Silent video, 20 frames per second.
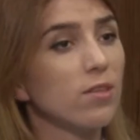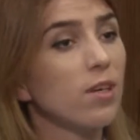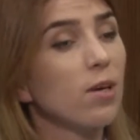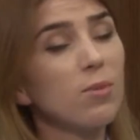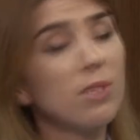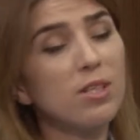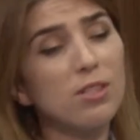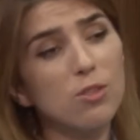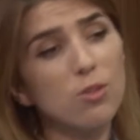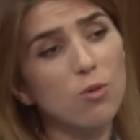
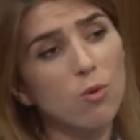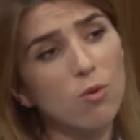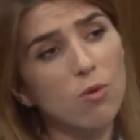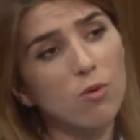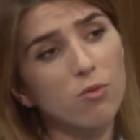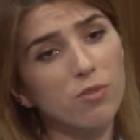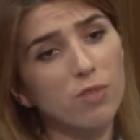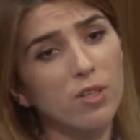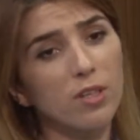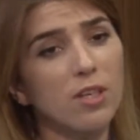
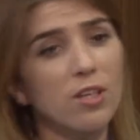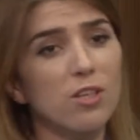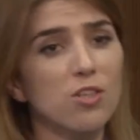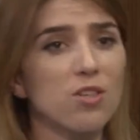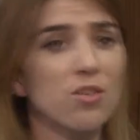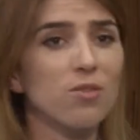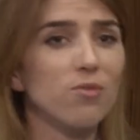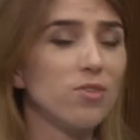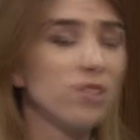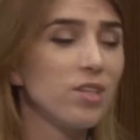командировки,
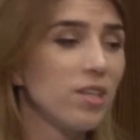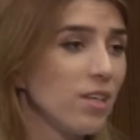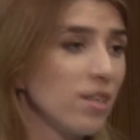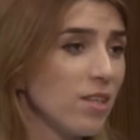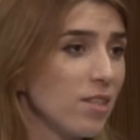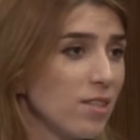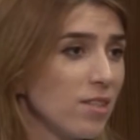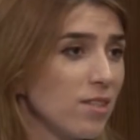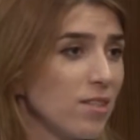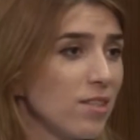наши
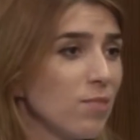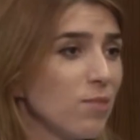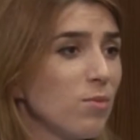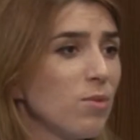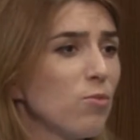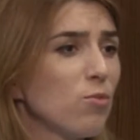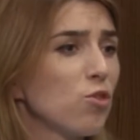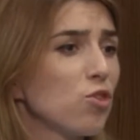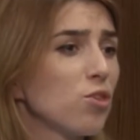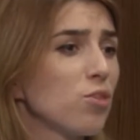выезды,
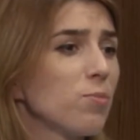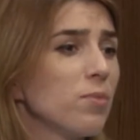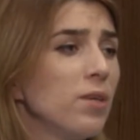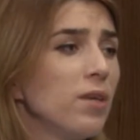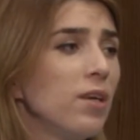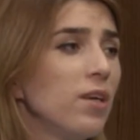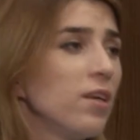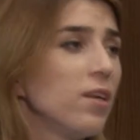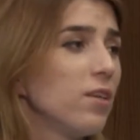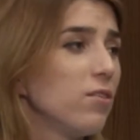мы можем
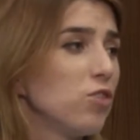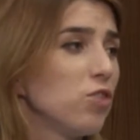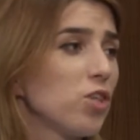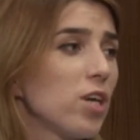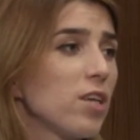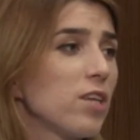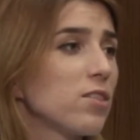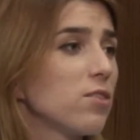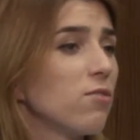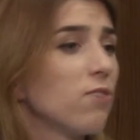
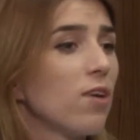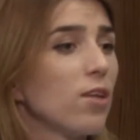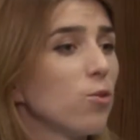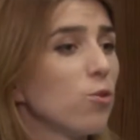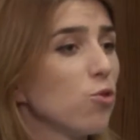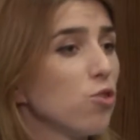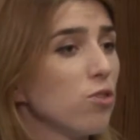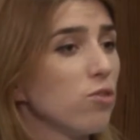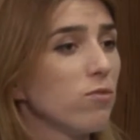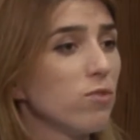час-два
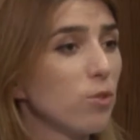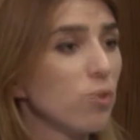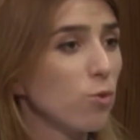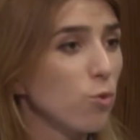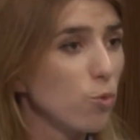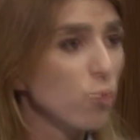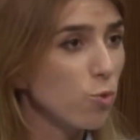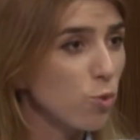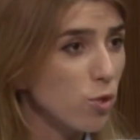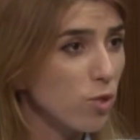ночи
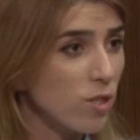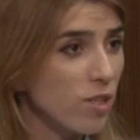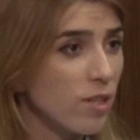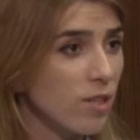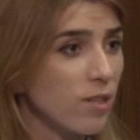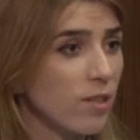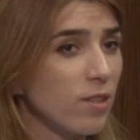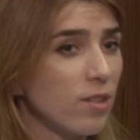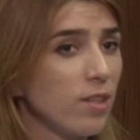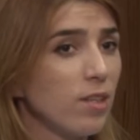
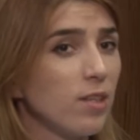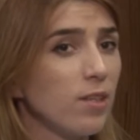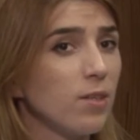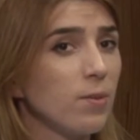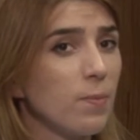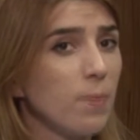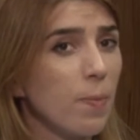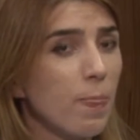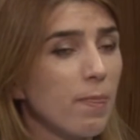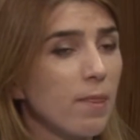вернуться.
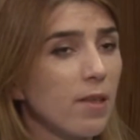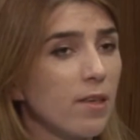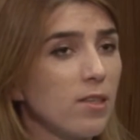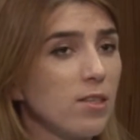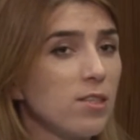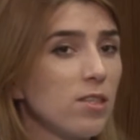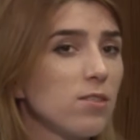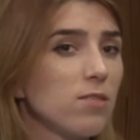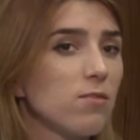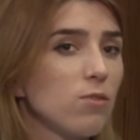И,
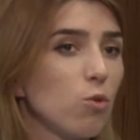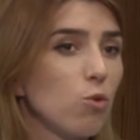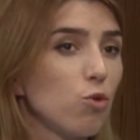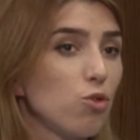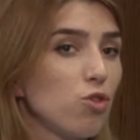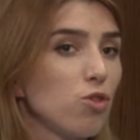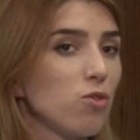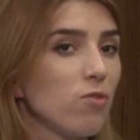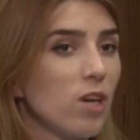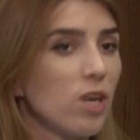естественно,
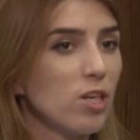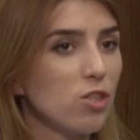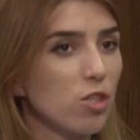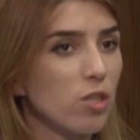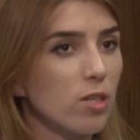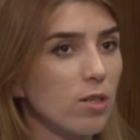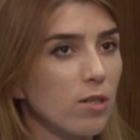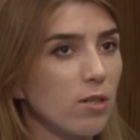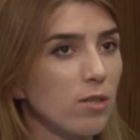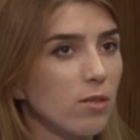очень
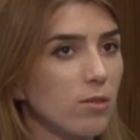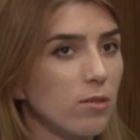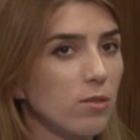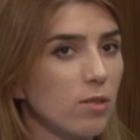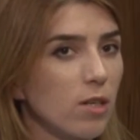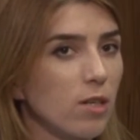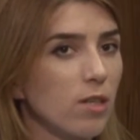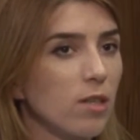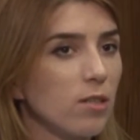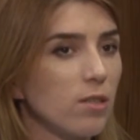важно,
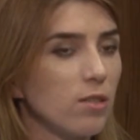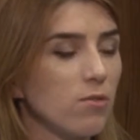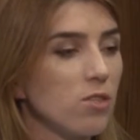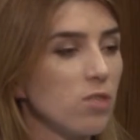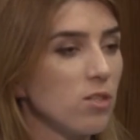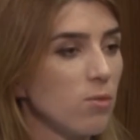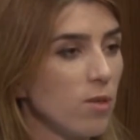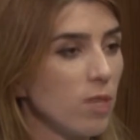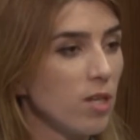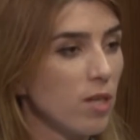когда ты в
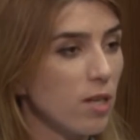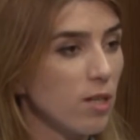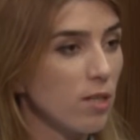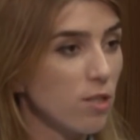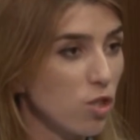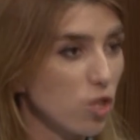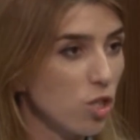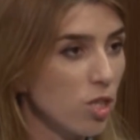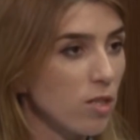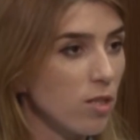семье,
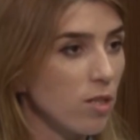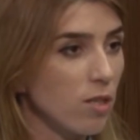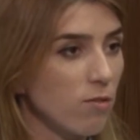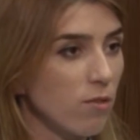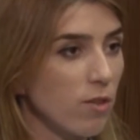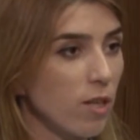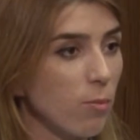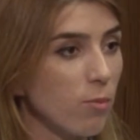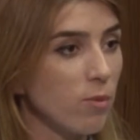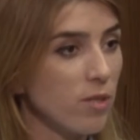отношения
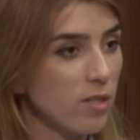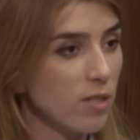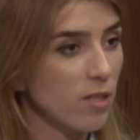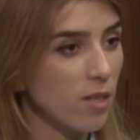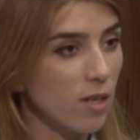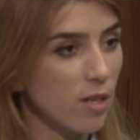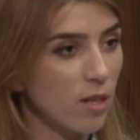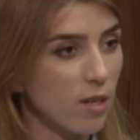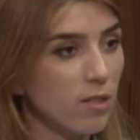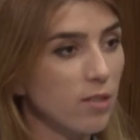твоих
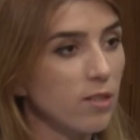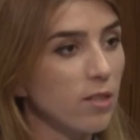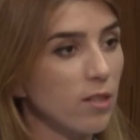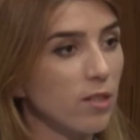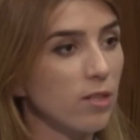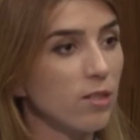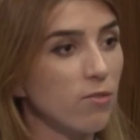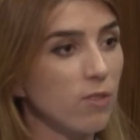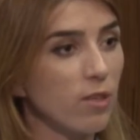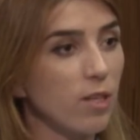близких и родных
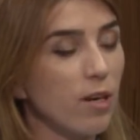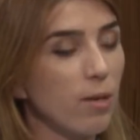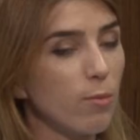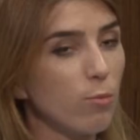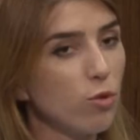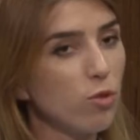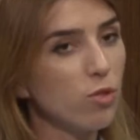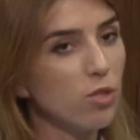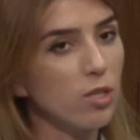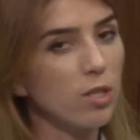к твоей
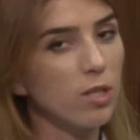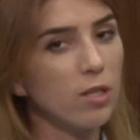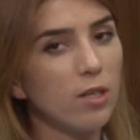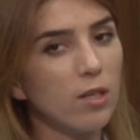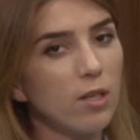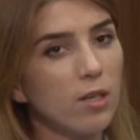работе.